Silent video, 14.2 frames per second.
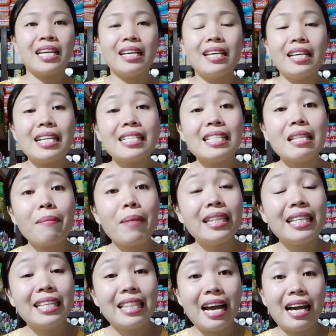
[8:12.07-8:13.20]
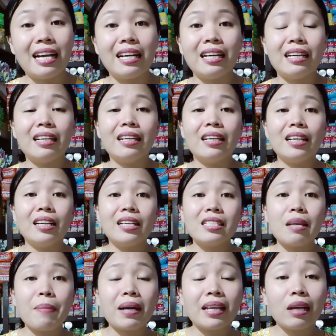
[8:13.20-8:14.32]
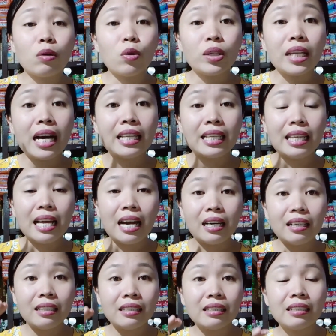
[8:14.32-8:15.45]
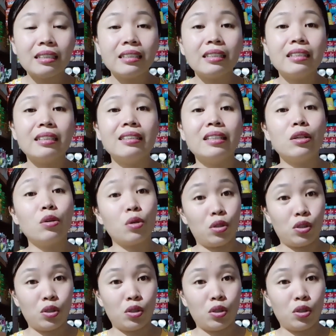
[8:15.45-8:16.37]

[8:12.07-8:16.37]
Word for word: Isinabay nila sa paglago ng kanilang negosyo.